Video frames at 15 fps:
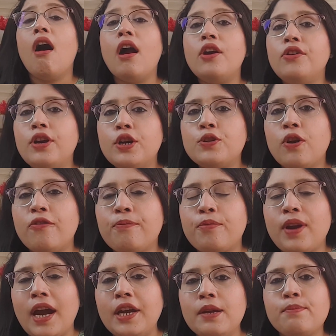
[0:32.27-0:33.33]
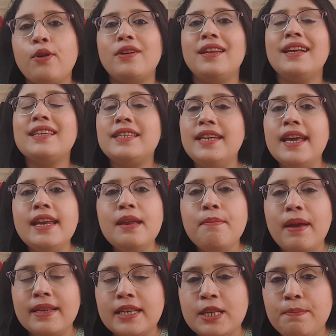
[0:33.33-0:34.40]
hundreds of writing projects daily
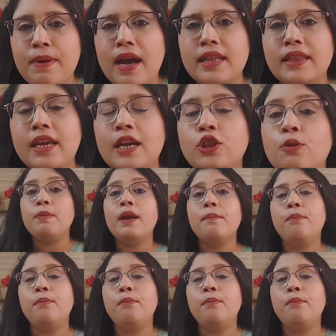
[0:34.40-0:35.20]
basis पे आते हैं तुम्हें